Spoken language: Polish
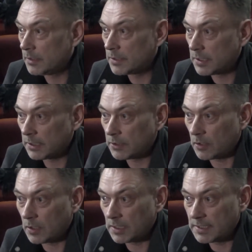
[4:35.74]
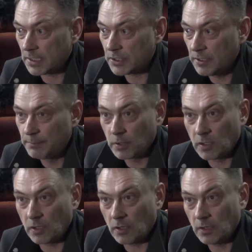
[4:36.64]
że trochę za
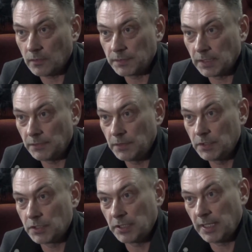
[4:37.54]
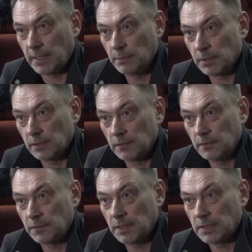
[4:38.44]
szybko w tej chwili żyjemy,
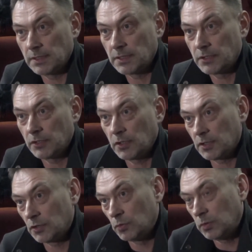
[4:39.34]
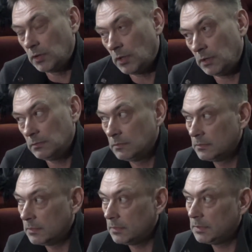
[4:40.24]
więc czy to jest długo?
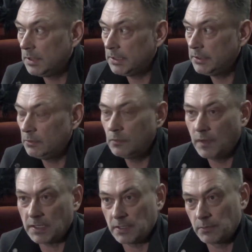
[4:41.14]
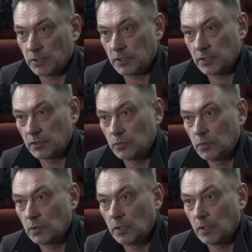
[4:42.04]
Ja nie uważam, że to jest
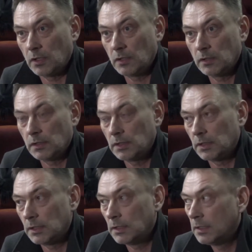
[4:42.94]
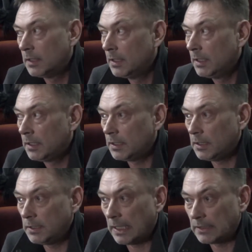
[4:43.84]
długo. Y,
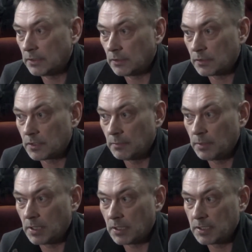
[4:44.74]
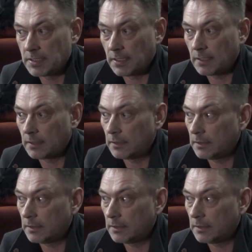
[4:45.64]
I na to, żeby reżyser